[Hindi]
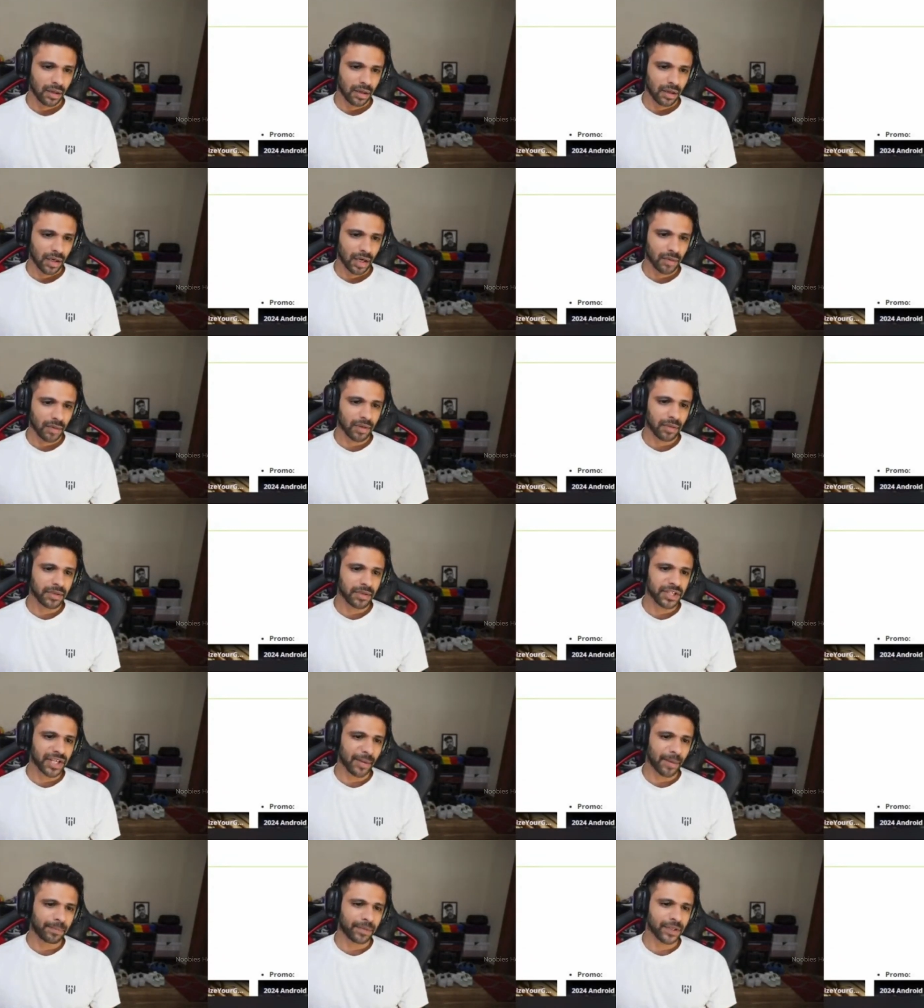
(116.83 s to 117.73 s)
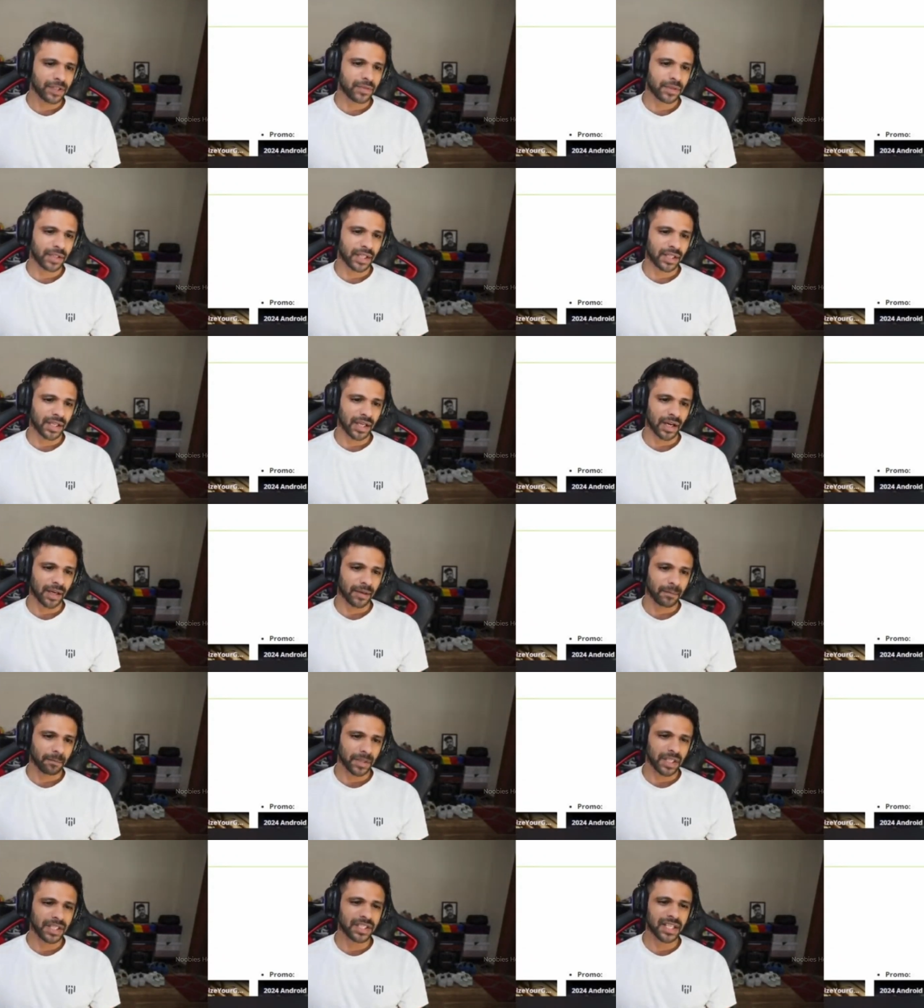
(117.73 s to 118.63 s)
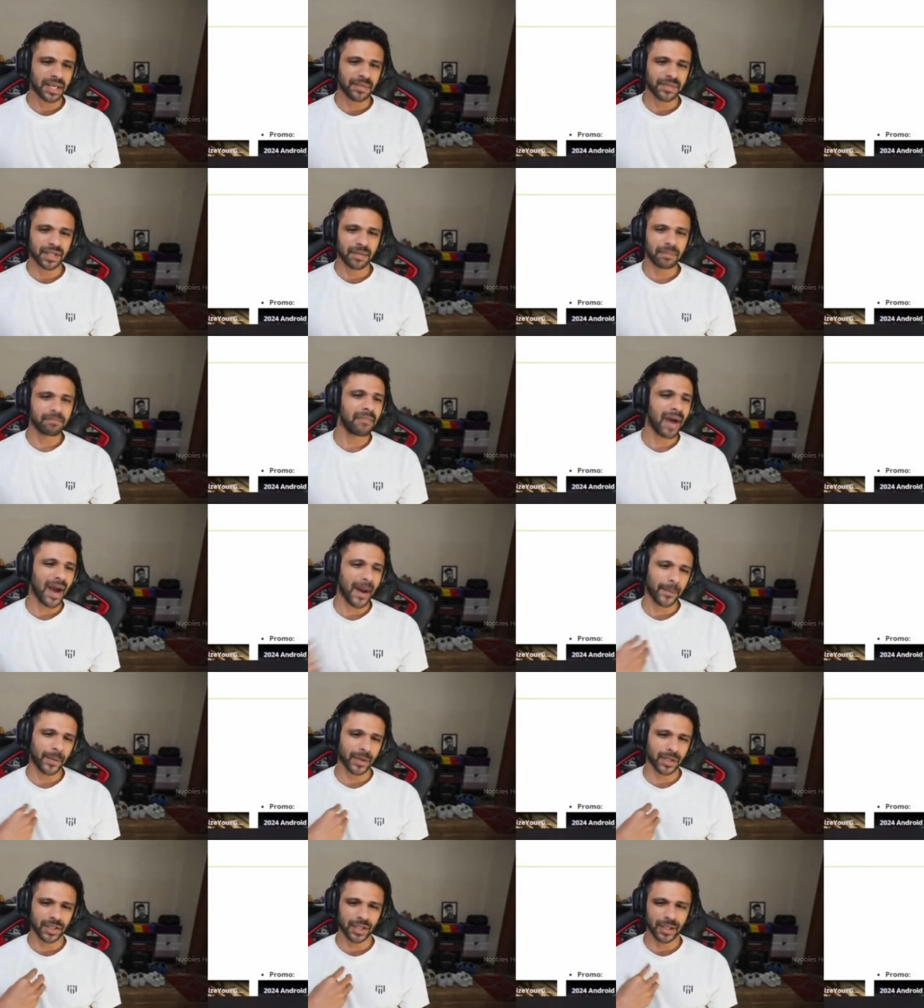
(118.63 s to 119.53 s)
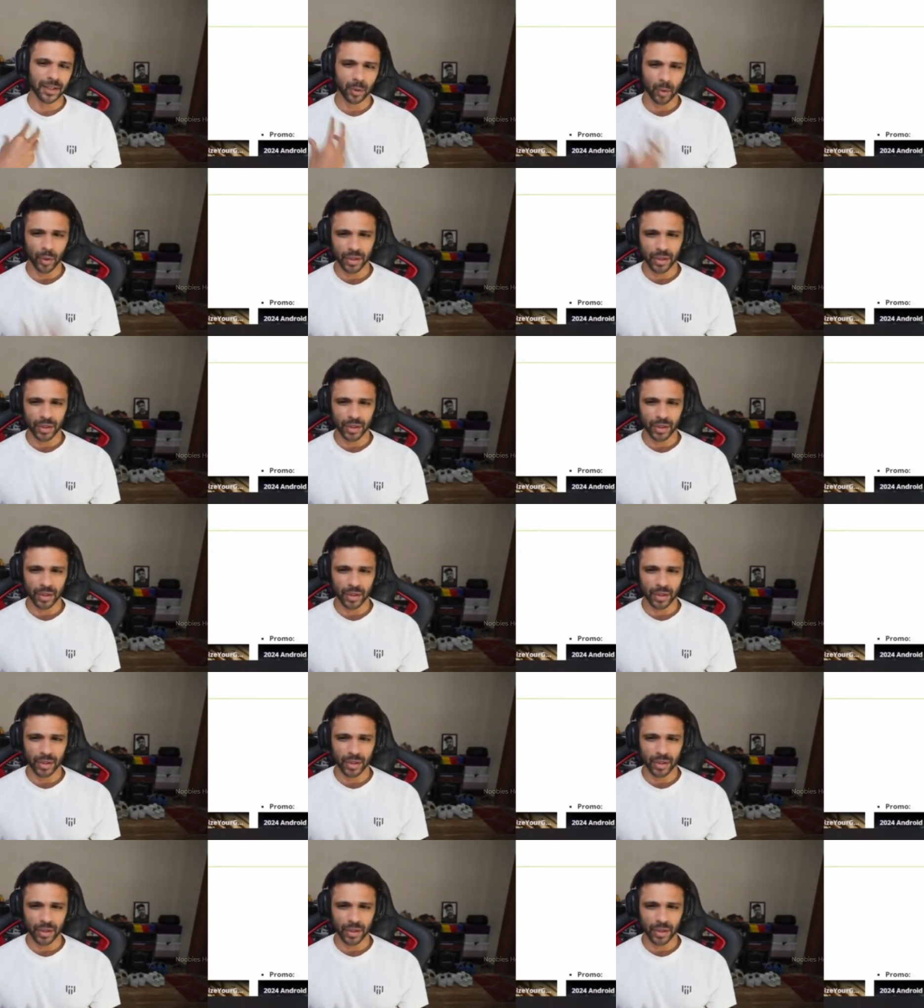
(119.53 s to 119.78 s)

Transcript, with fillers: अभी अभी चैंपियंस बने थे यार इस टीम से मैं पर्सनली थोड़ा सा